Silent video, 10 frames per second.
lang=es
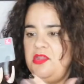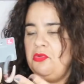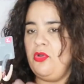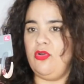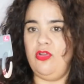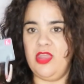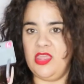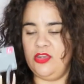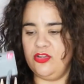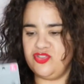Tienen unos colores
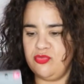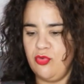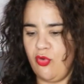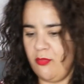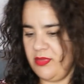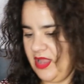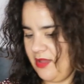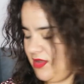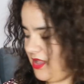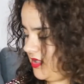que creo que son muy
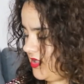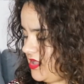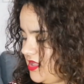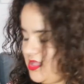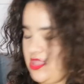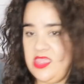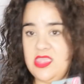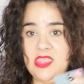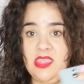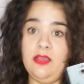combinables.
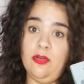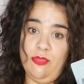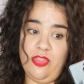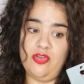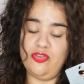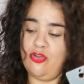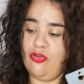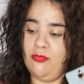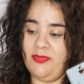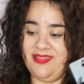Y como os digo, esto lo
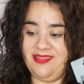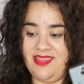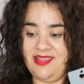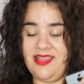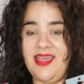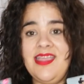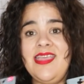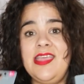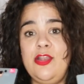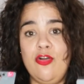compré en tienda.
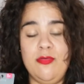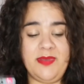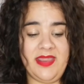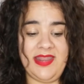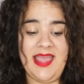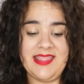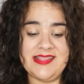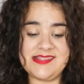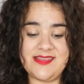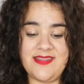Lo compré aquí
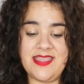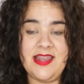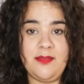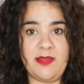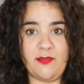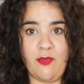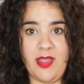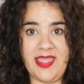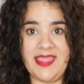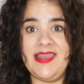en Sevilla, en el
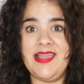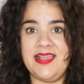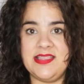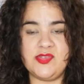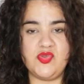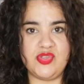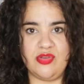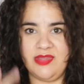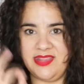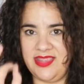parfum que hay en la calle
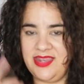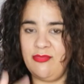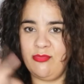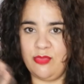Asunción, que tiene